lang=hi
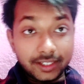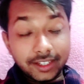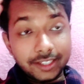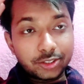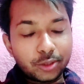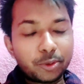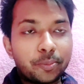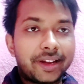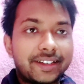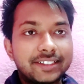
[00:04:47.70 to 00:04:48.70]
हे गाइस तो हम लोग
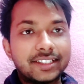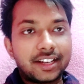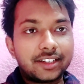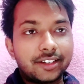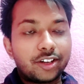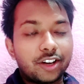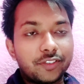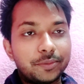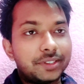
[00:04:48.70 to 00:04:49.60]
मार्केट से आ गए काफ़ी